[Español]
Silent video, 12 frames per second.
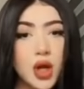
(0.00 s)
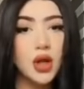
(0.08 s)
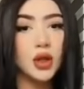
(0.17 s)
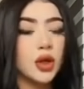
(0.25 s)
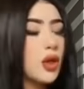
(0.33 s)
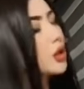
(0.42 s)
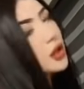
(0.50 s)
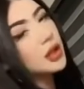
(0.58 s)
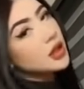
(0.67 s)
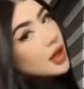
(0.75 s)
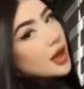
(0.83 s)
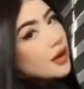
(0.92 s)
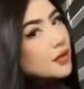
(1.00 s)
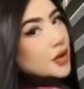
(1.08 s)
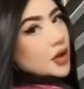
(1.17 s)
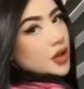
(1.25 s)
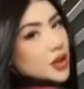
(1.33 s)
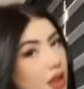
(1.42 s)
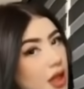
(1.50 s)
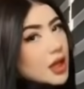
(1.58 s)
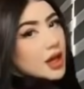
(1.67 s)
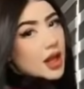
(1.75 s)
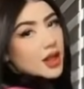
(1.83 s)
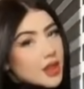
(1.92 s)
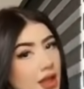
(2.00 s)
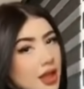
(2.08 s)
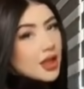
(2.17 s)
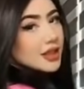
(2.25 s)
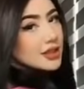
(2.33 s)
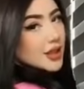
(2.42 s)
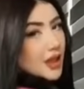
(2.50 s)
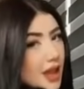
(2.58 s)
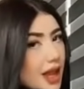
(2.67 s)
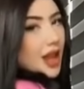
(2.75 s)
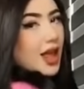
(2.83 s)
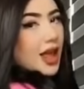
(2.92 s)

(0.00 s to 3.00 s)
ya que le estuvo dando me gusta a diferentes tweets que